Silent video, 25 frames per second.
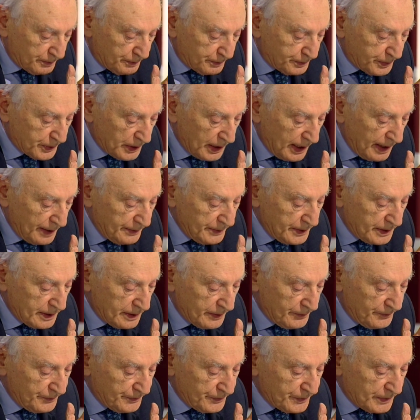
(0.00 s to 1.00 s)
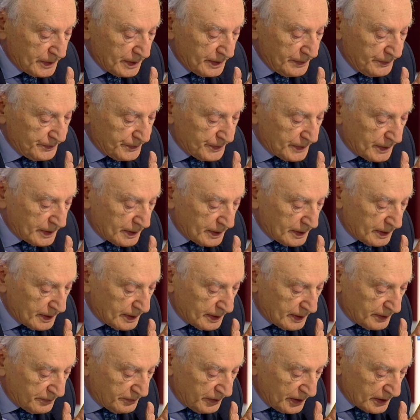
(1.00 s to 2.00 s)
пламень,
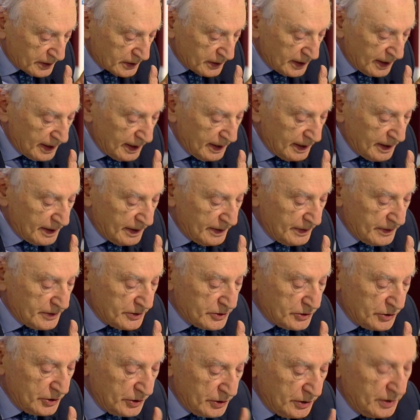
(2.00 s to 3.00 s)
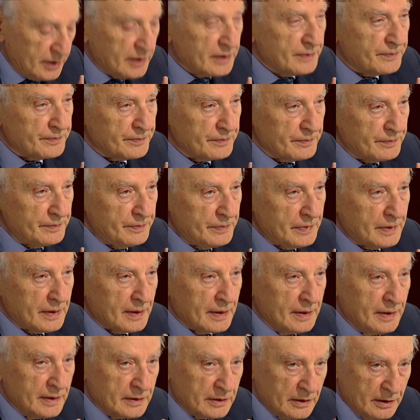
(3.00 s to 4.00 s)
Э, «Волна», стихи.
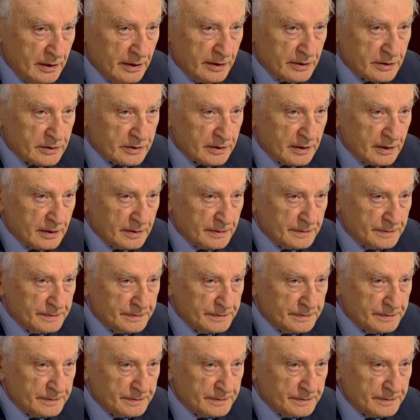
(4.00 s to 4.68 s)
Это Ленский.